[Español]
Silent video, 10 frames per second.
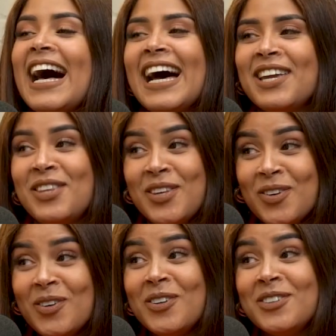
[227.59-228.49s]
Ay,
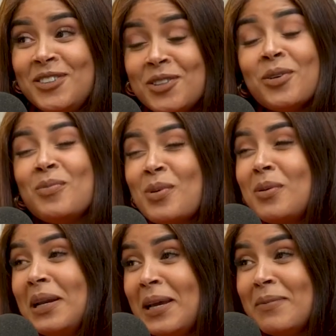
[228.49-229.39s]
Dios, yo tengo un
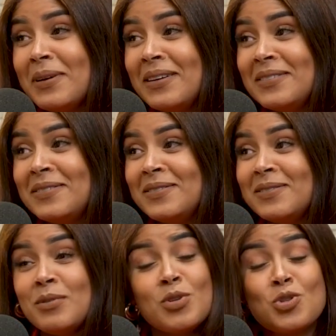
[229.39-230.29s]
problema. ¿Cuál
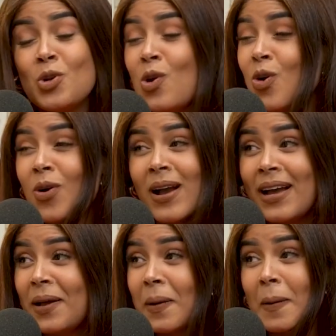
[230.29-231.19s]
es el problema?
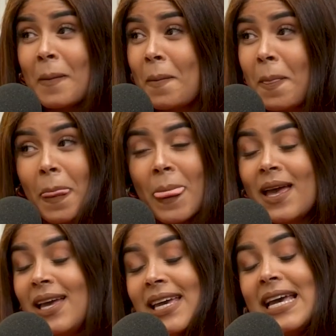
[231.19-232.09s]
loca.
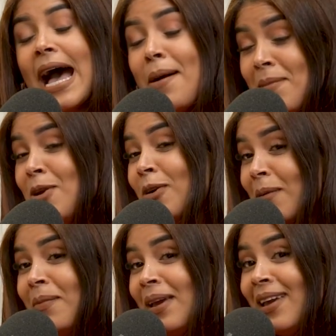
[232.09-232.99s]
Amigo que
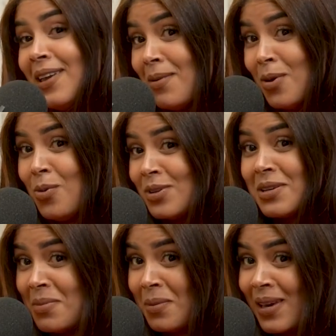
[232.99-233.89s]
me, que me escucha
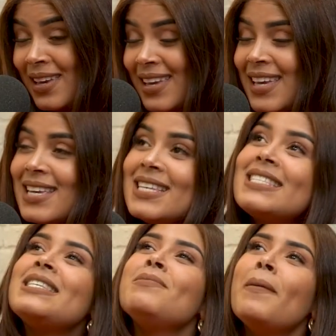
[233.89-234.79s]
y me ve,
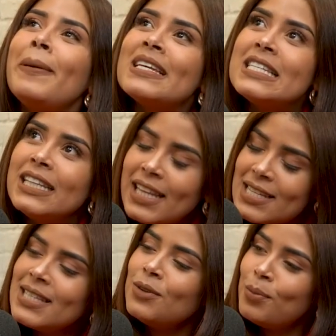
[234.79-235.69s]
si me
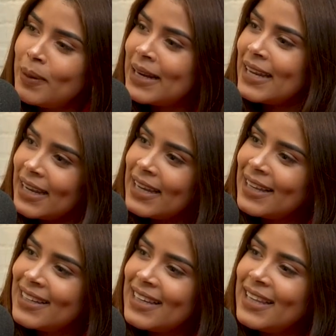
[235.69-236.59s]
presentaste a tu pareja